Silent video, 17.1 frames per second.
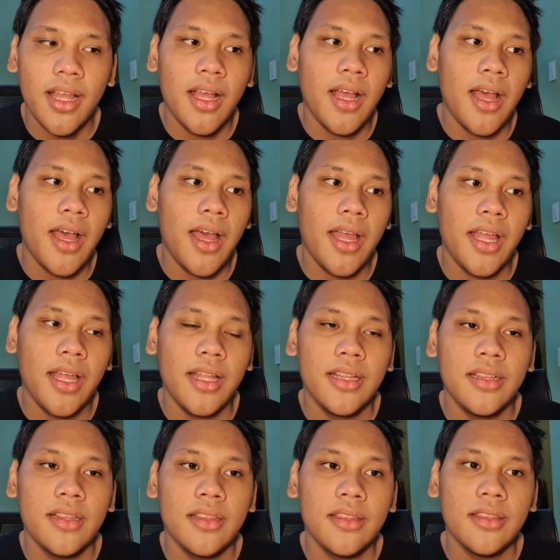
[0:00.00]
Uh,
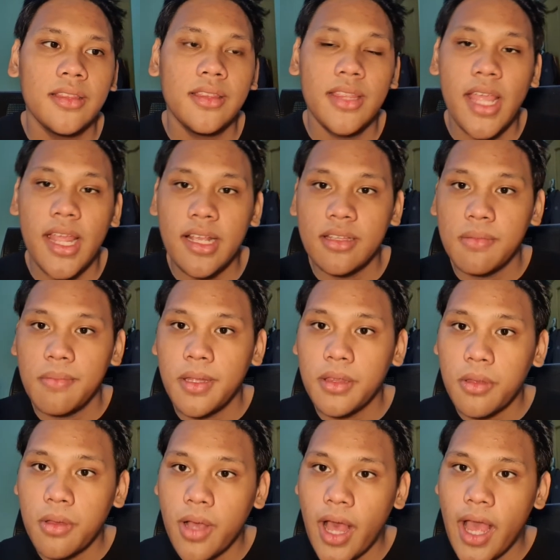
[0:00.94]
thanks be
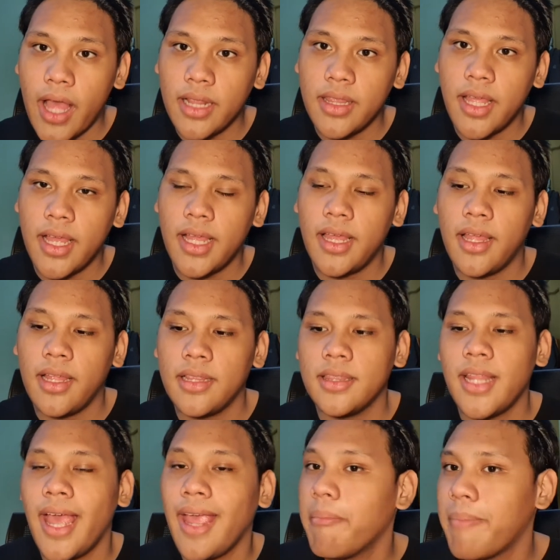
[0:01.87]
to God that
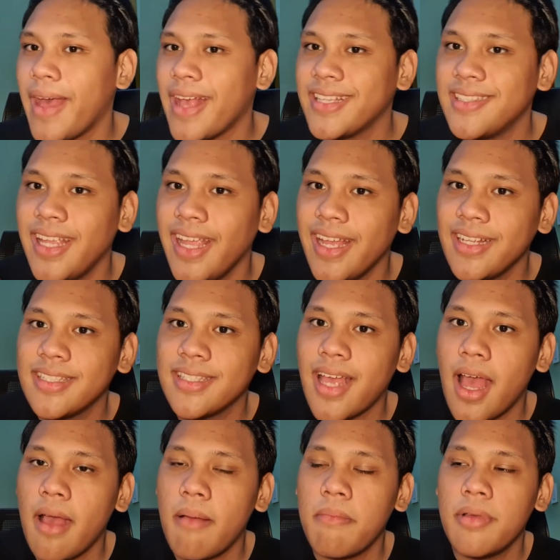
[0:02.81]
I passed the
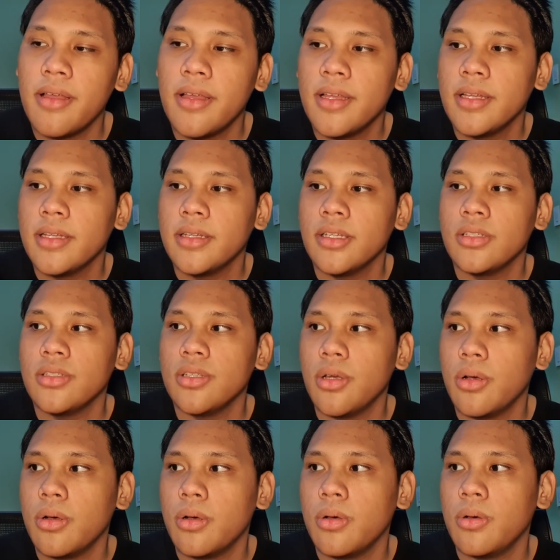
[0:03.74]
exam.
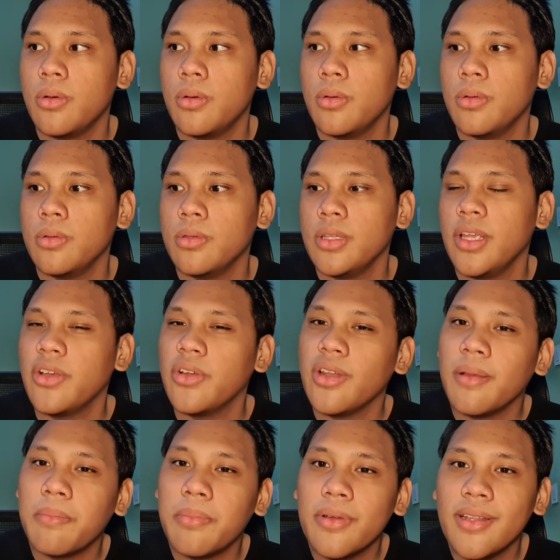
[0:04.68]
So, hindi ko
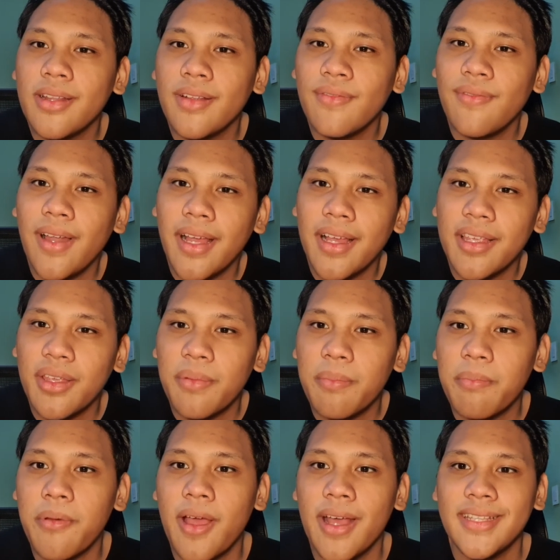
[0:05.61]
na po na-vlog
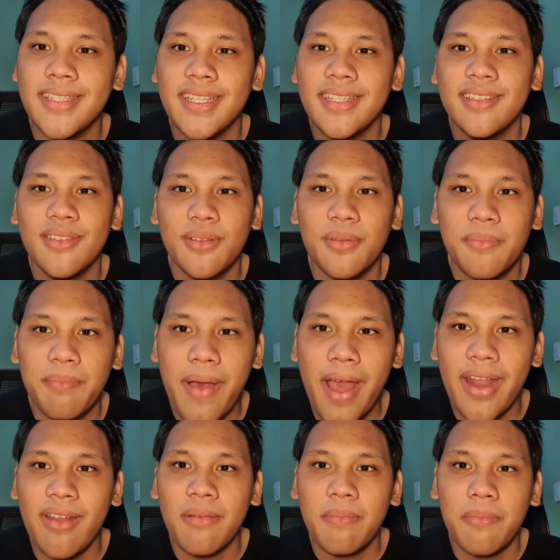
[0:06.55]
yung process nung
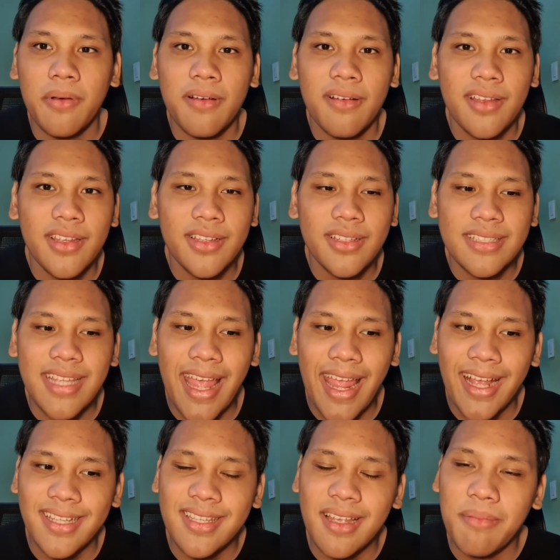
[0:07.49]
paano po yung sa
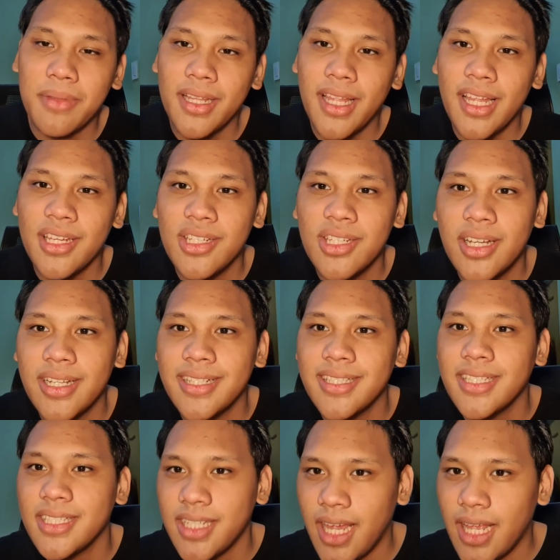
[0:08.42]

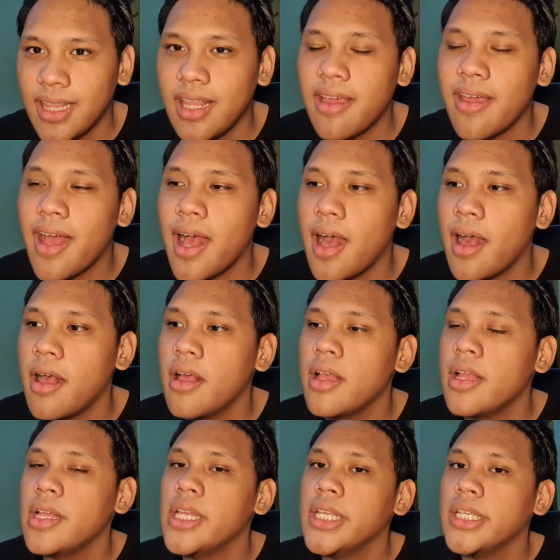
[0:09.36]
examinations, etc.
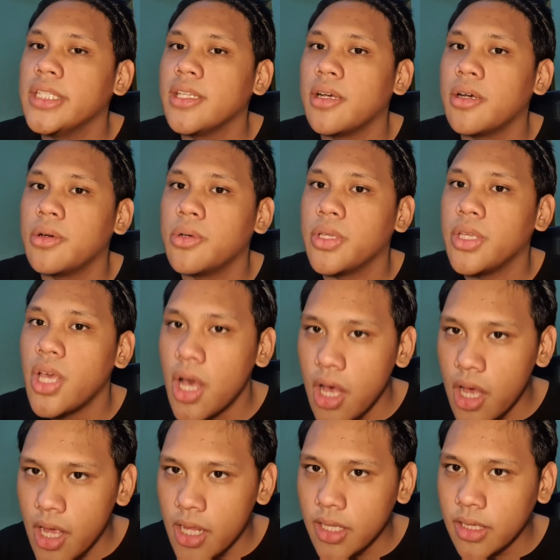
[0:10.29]
So,
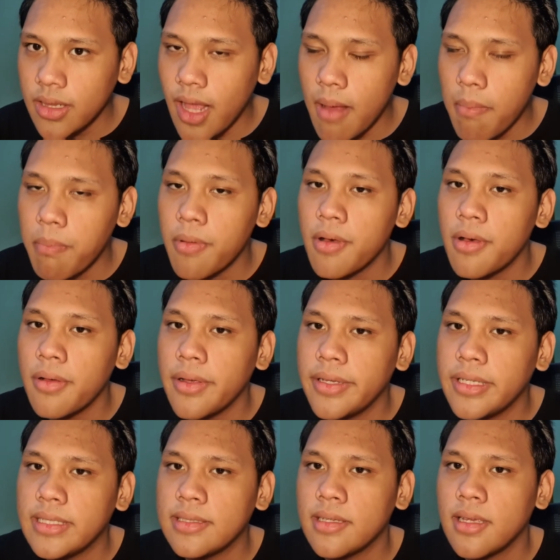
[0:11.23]
yon
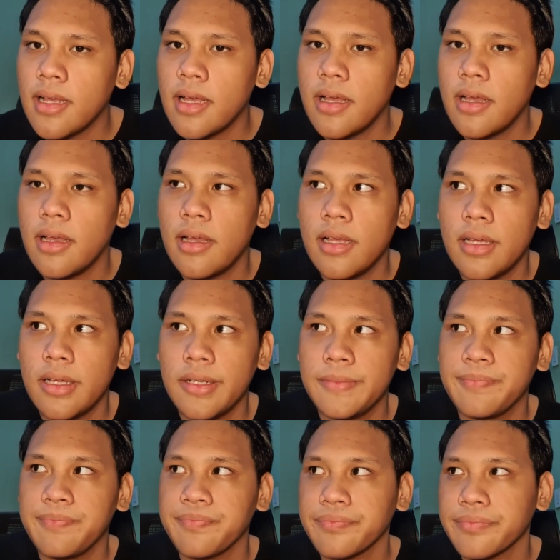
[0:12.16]
Tapos,
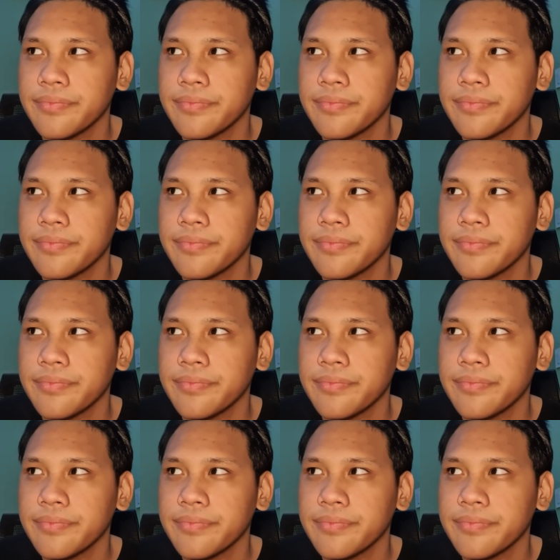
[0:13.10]
ah... Uh,